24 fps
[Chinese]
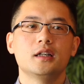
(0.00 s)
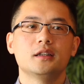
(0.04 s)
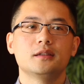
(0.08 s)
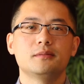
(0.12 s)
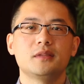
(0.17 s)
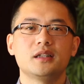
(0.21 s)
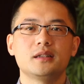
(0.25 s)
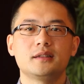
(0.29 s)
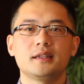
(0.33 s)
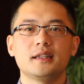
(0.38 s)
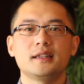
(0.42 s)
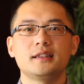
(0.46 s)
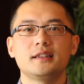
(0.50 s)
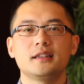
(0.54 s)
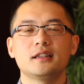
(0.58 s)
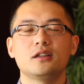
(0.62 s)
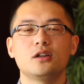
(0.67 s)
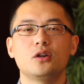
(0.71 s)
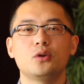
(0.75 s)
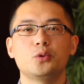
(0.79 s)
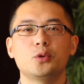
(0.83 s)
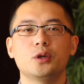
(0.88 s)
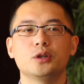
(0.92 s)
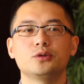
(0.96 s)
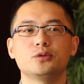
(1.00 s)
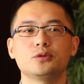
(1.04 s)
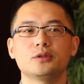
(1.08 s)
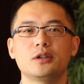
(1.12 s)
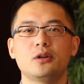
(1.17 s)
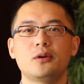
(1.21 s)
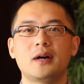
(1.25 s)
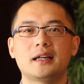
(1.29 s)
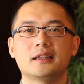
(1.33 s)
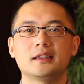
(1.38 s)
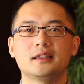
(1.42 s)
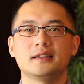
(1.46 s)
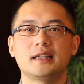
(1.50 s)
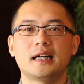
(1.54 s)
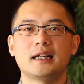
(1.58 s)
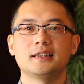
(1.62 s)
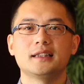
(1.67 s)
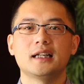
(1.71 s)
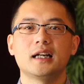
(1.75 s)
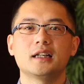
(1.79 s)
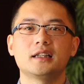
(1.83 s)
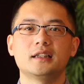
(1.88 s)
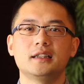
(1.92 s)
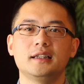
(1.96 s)
那么这些个活动的话呢，大
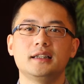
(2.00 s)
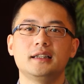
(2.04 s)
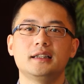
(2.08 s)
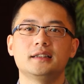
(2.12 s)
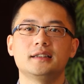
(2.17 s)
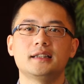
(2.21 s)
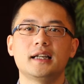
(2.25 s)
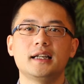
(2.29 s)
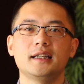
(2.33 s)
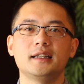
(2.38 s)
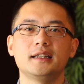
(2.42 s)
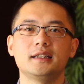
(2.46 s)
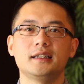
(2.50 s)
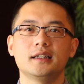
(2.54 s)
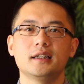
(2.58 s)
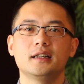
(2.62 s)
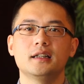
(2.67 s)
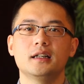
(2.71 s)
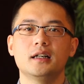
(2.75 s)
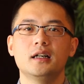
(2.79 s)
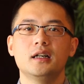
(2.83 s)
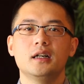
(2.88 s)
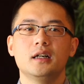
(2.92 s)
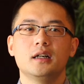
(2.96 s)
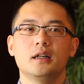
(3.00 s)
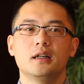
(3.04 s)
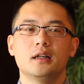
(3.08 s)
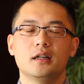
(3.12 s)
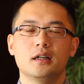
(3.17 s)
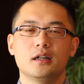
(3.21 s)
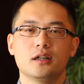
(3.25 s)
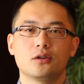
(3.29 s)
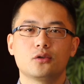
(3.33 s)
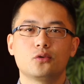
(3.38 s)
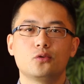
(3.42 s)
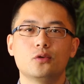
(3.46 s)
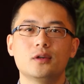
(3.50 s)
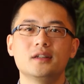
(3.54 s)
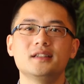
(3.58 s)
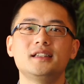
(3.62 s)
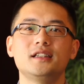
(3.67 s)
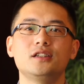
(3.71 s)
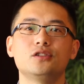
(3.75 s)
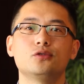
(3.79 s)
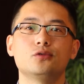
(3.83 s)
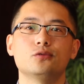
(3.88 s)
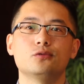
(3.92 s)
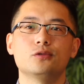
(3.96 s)
家可以在一些个呃国
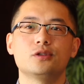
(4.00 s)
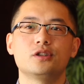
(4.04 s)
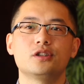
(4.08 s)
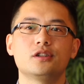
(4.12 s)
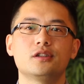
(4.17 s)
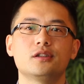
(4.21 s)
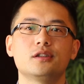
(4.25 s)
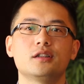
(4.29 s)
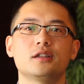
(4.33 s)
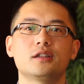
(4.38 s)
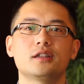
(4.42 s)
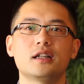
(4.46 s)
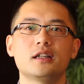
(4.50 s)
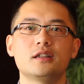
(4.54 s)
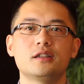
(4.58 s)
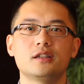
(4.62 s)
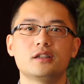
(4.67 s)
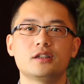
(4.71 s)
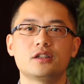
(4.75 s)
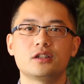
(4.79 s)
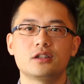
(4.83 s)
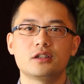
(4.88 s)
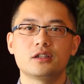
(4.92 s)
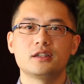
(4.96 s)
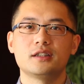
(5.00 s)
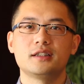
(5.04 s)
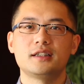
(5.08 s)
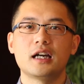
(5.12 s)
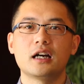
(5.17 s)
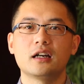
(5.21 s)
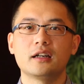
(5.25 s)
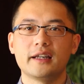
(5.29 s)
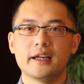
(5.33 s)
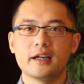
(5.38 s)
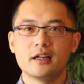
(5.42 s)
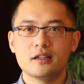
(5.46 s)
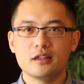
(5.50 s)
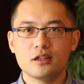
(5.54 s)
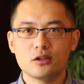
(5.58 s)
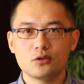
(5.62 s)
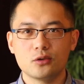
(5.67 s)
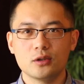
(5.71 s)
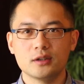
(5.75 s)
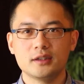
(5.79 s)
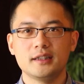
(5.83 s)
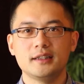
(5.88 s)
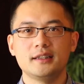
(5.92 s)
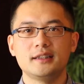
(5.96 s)
际组织，甚至像联合
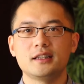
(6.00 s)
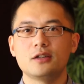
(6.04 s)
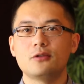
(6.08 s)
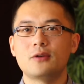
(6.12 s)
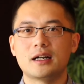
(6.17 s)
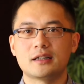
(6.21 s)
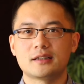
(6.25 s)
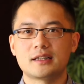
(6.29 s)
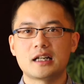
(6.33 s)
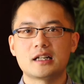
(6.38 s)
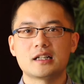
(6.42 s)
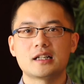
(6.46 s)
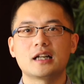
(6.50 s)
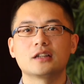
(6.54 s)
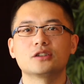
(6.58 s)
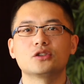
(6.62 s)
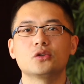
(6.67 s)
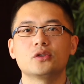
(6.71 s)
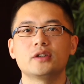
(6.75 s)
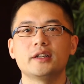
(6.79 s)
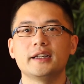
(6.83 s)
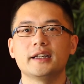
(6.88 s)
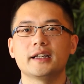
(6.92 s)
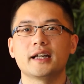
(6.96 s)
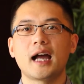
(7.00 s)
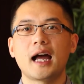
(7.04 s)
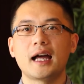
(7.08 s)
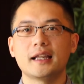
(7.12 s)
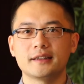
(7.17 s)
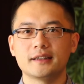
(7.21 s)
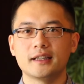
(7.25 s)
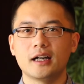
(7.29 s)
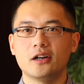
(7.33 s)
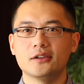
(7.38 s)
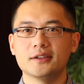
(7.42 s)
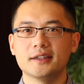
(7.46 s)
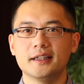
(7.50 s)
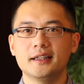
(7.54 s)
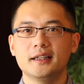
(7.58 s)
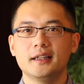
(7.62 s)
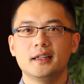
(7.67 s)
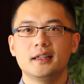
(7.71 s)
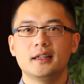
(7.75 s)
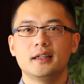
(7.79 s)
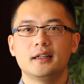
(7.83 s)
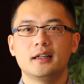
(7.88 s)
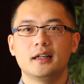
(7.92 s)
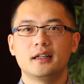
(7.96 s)
国的一些网站上都可以看到的。
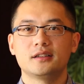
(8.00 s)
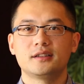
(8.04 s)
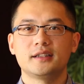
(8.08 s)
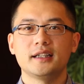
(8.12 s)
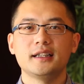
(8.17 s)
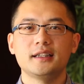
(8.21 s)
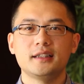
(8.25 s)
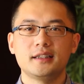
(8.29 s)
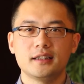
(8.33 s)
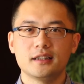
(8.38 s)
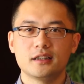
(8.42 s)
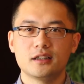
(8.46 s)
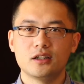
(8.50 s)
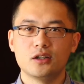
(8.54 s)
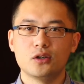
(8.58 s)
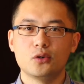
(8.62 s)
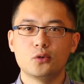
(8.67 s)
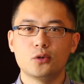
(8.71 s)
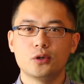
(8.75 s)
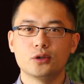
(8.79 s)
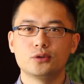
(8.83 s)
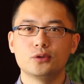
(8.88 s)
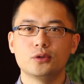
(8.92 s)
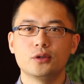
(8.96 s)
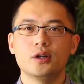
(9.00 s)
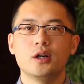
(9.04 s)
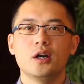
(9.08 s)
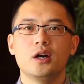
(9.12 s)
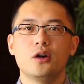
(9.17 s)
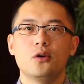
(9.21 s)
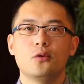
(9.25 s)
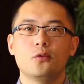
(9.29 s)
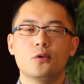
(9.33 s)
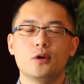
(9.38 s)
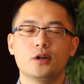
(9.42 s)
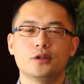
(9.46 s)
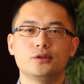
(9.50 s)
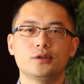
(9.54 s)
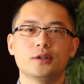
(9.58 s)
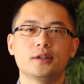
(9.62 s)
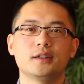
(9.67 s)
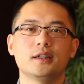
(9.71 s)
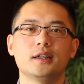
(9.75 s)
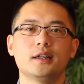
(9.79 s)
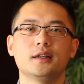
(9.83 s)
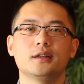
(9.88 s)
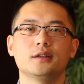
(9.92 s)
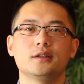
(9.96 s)
呃，这些个活动，我
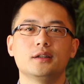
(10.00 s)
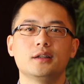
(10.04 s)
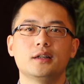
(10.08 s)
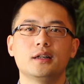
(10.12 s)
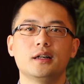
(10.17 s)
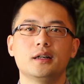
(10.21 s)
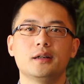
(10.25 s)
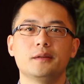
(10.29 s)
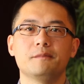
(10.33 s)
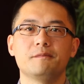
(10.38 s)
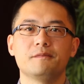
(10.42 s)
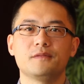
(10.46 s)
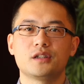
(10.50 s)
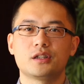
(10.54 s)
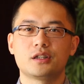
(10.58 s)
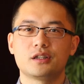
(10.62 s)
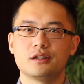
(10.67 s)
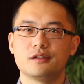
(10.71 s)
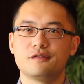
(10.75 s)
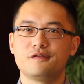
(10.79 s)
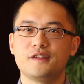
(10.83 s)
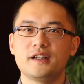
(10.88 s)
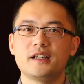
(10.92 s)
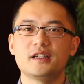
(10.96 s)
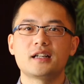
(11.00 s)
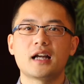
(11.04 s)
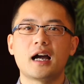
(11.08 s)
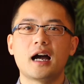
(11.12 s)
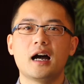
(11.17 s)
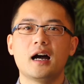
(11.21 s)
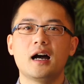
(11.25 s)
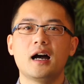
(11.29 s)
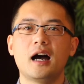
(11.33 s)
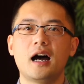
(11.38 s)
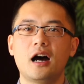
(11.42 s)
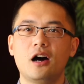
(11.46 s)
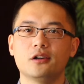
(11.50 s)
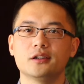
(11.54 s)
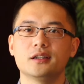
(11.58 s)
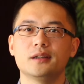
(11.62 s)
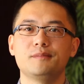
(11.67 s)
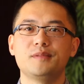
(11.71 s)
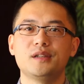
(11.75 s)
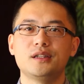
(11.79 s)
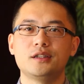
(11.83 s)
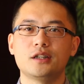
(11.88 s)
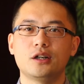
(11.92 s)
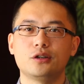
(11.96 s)
觉得呃是非常好
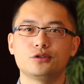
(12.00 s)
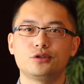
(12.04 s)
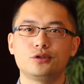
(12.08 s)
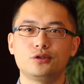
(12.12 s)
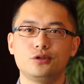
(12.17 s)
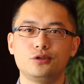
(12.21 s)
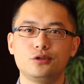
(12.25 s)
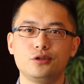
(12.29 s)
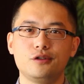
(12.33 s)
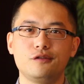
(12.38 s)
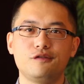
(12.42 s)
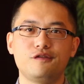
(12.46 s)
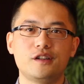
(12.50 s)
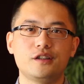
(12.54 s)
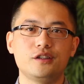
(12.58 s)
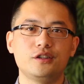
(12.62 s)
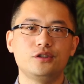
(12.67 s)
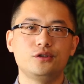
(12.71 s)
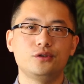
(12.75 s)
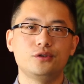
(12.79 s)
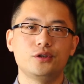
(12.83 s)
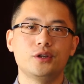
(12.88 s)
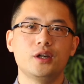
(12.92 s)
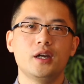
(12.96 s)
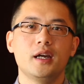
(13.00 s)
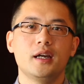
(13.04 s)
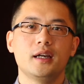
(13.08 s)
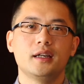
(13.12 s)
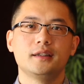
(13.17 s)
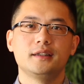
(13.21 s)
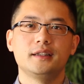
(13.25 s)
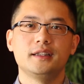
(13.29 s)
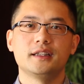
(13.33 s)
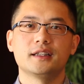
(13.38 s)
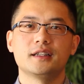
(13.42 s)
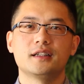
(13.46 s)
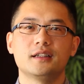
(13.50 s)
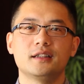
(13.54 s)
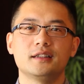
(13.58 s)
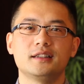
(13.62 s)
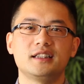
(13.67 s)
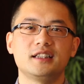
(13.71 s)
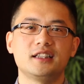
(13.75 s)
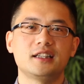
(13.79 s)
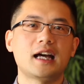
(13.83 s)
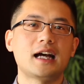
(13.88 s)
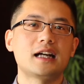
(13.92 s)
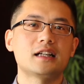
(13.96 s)
的，比较区分于你和
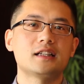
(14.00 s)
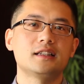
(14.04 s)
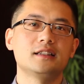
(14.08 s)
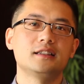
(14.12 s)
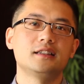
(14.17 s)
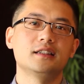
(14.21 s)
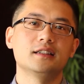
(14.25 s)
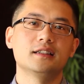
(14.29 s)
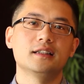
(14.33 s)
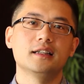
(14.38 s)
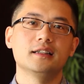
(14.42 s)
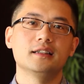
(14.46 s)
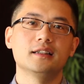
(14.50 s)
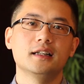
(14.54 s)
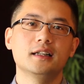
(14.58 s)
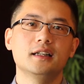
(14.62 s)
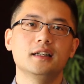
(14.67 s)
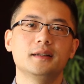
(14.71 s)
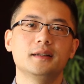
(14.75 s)
其他申请人的。